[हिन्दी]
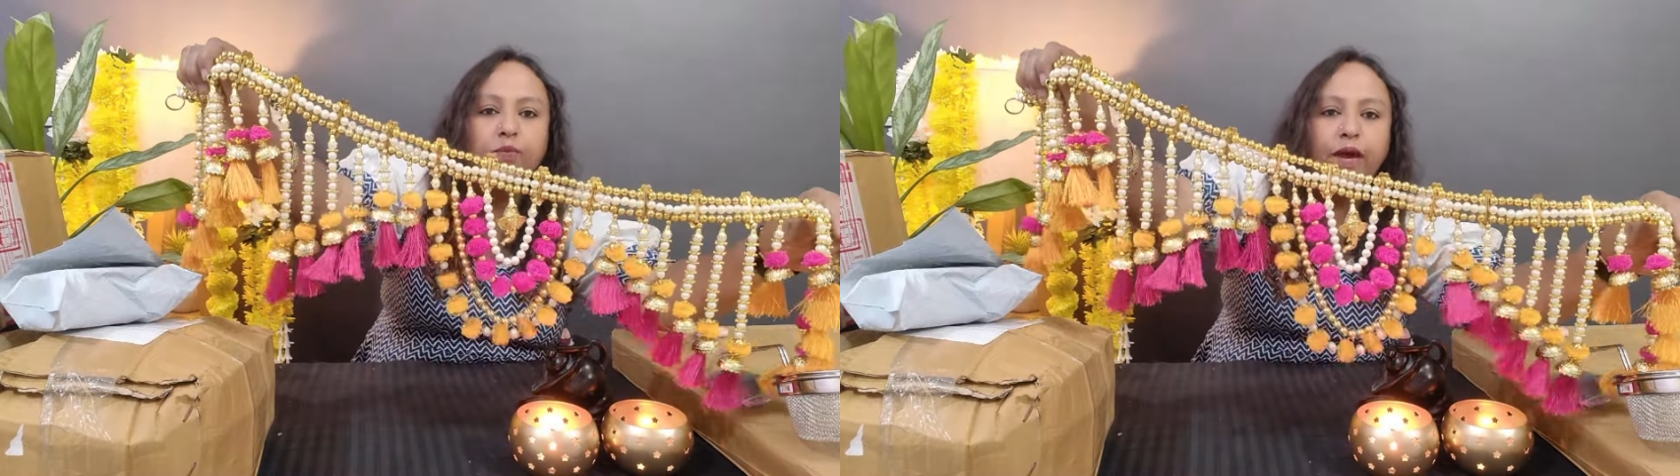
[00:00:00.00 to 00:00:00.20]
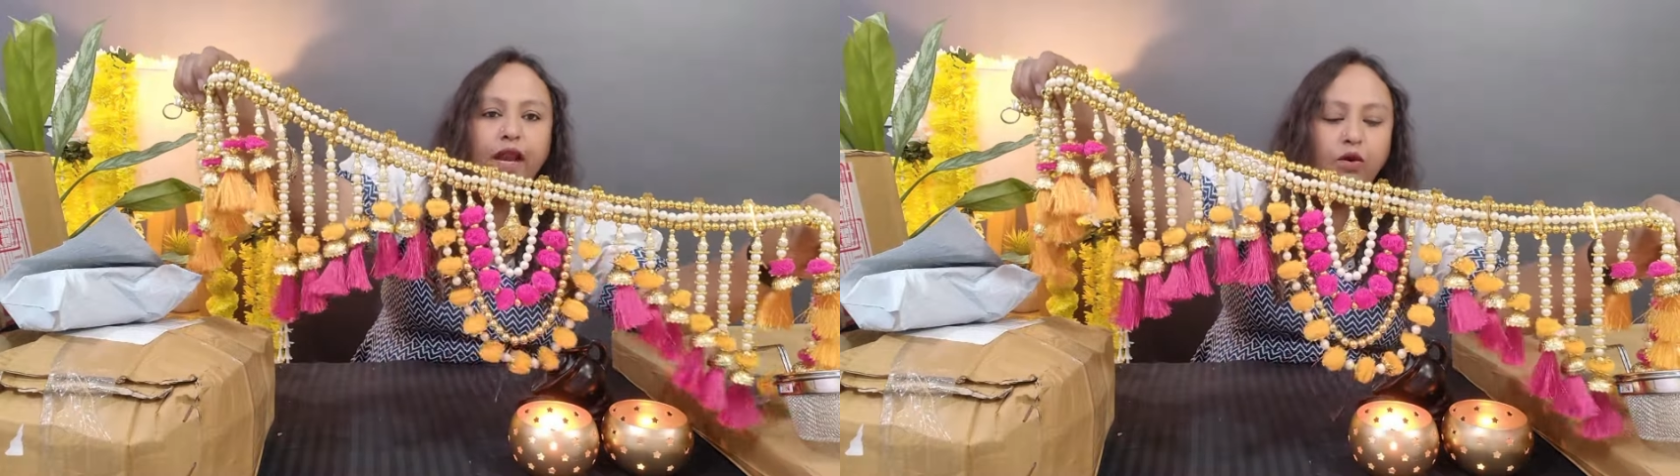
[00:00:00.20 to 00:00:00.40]

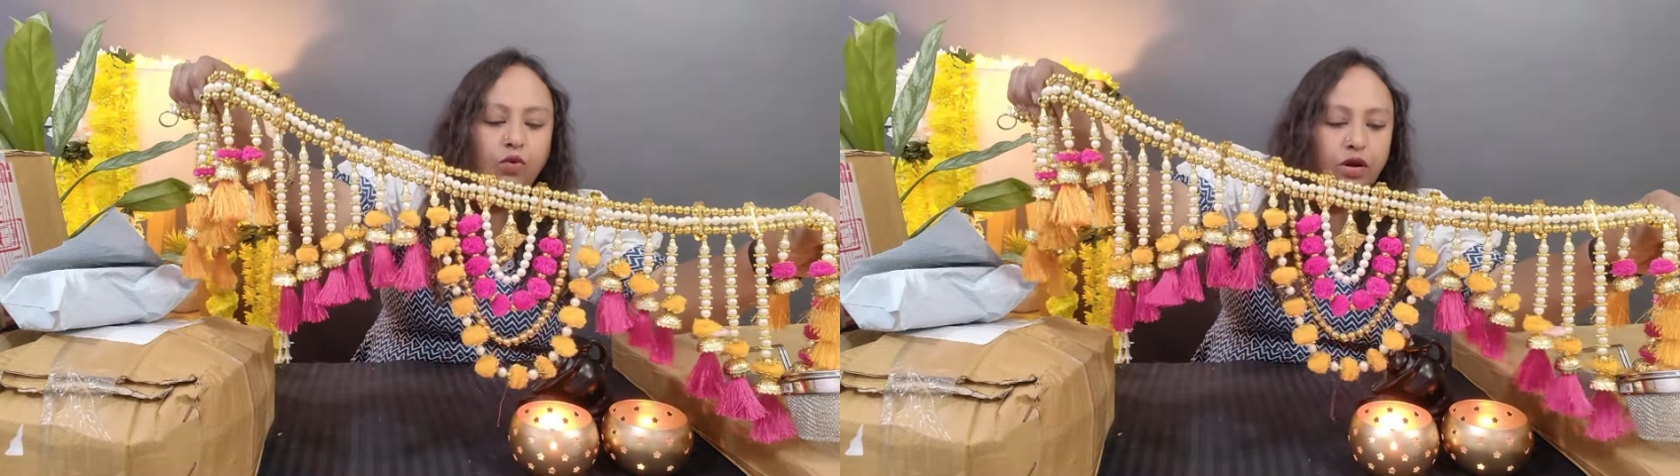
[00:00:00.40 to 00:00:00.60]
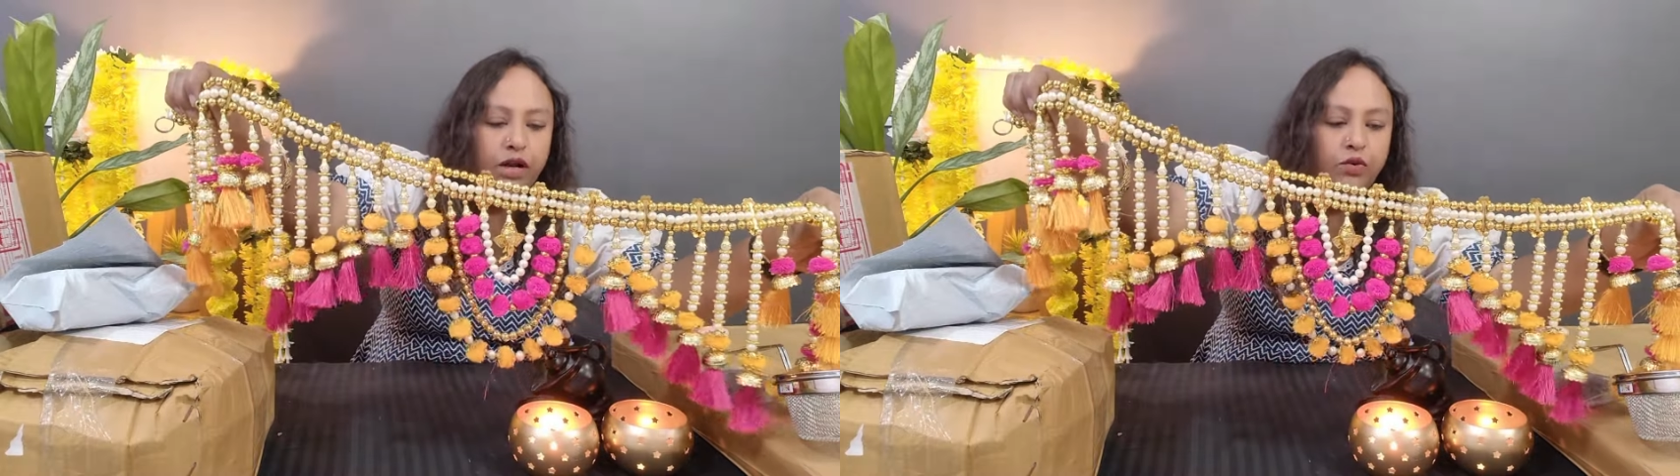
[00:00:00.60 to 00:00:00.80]
प्यारा
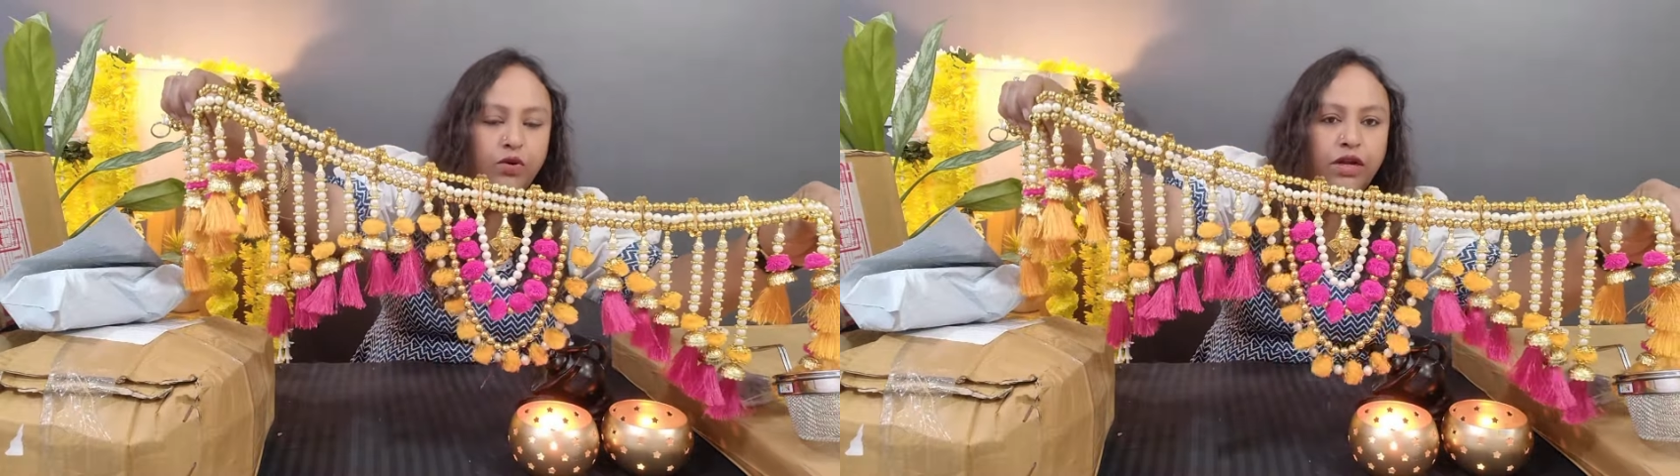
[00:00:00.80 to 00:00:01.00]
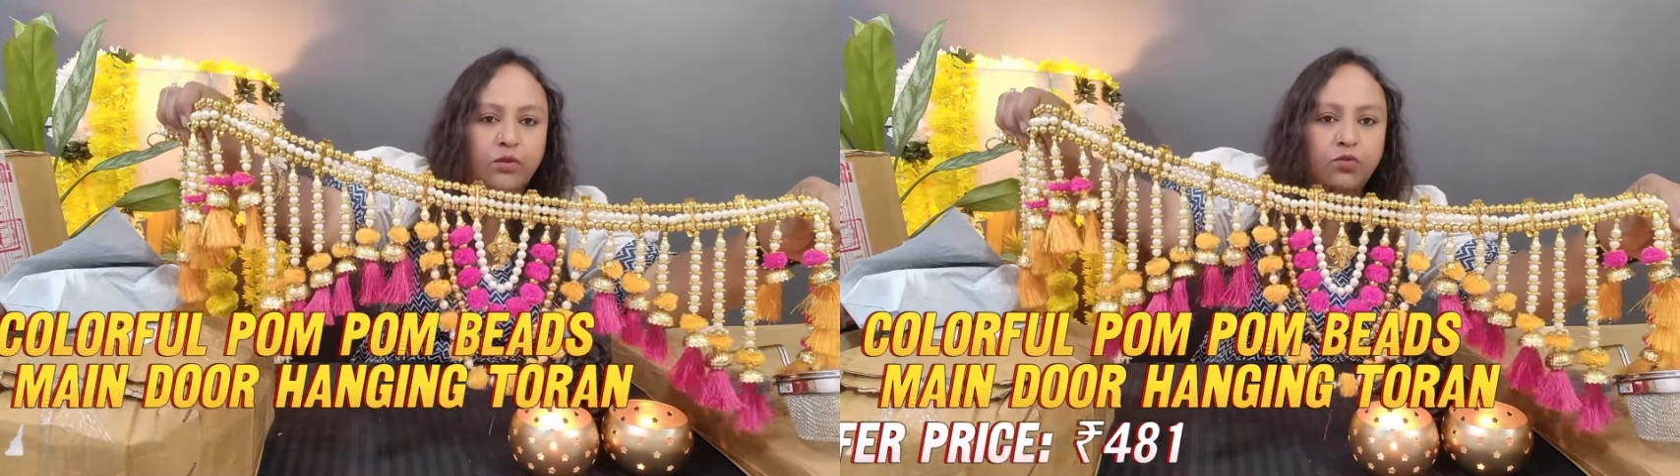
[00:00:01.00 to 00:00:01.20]
गोल्डन
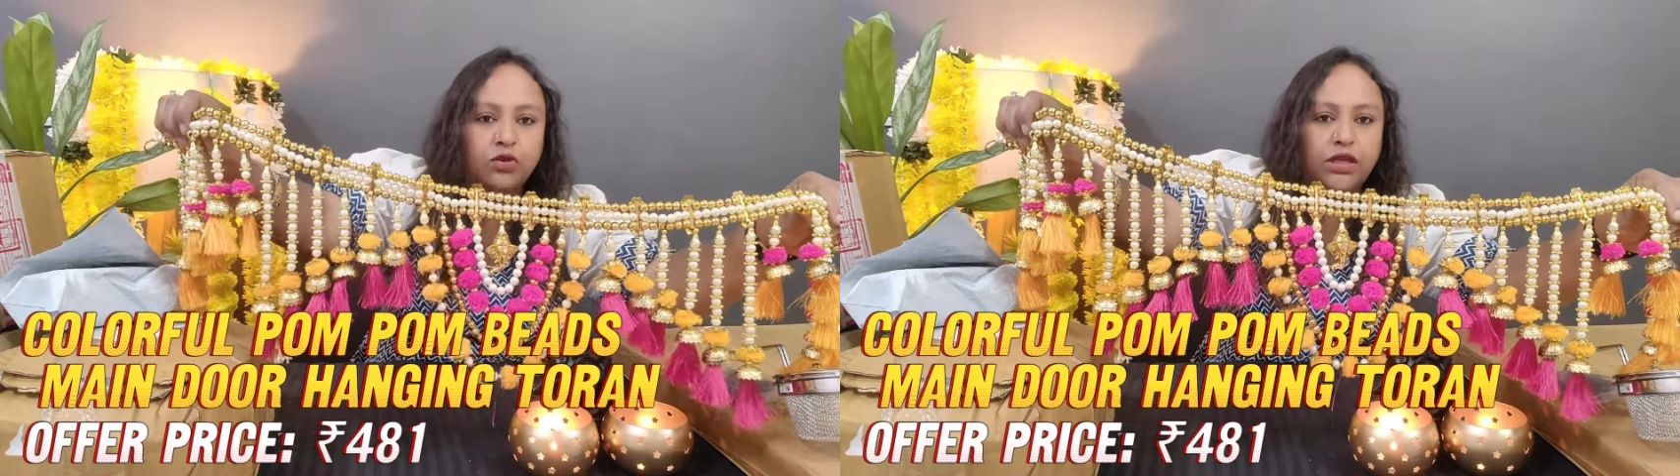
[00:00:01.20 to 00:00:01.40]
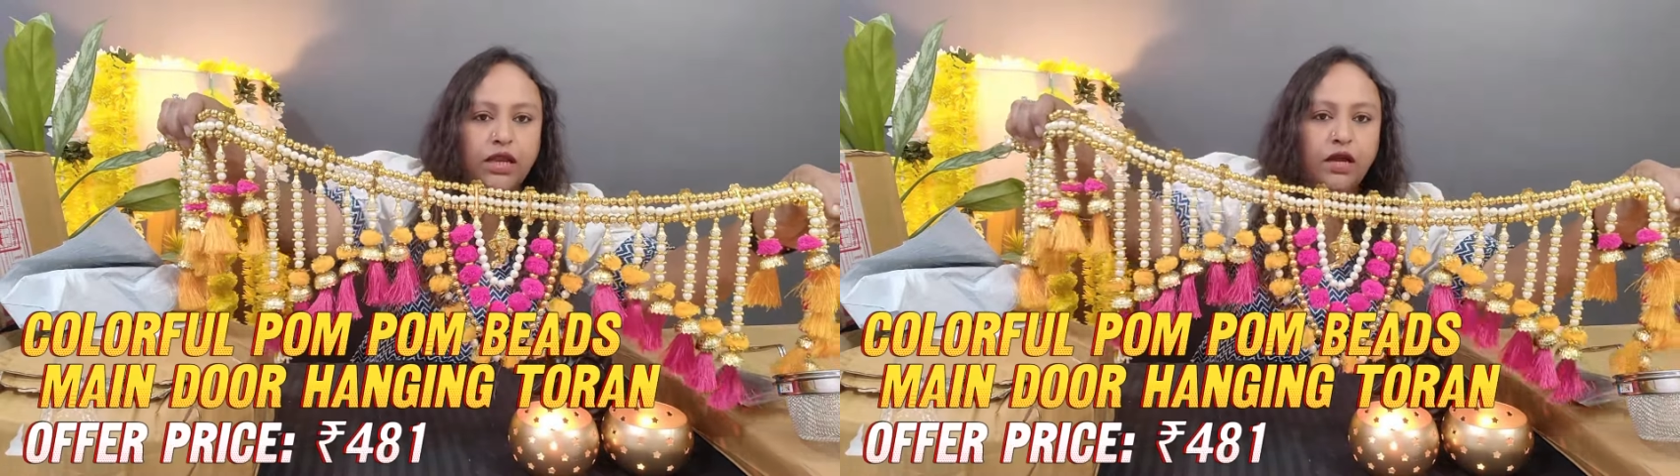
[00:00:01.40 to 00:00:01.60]
गोल्डन
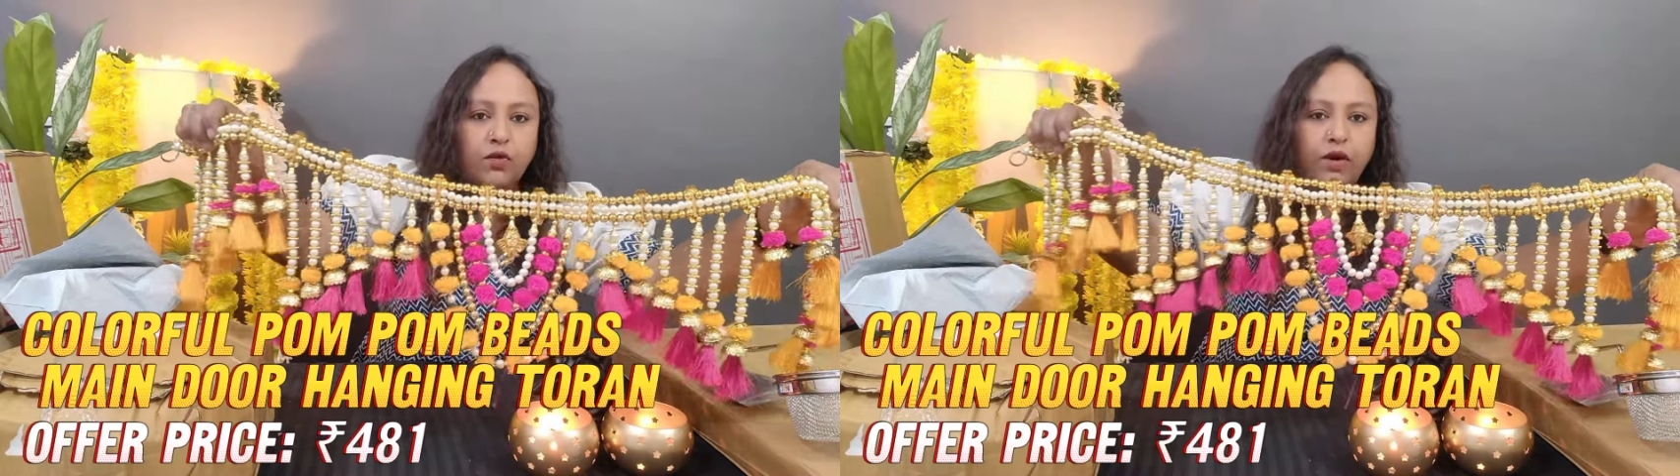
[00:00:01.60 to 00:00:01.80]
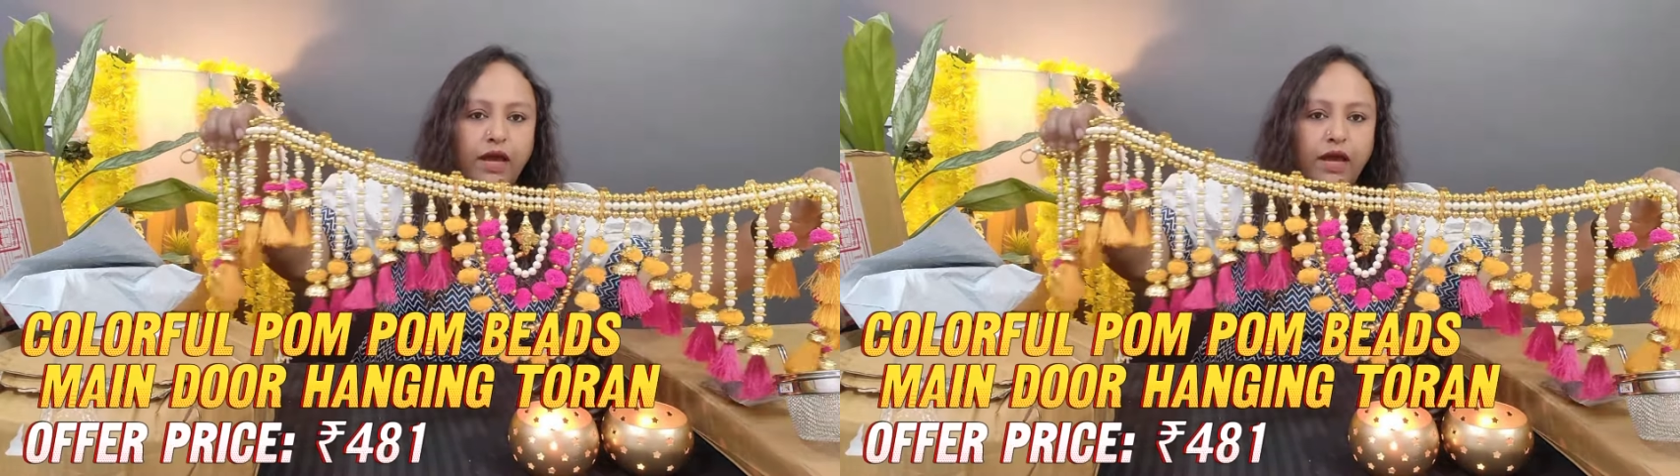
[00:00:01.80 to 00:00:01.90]
मोती लगा है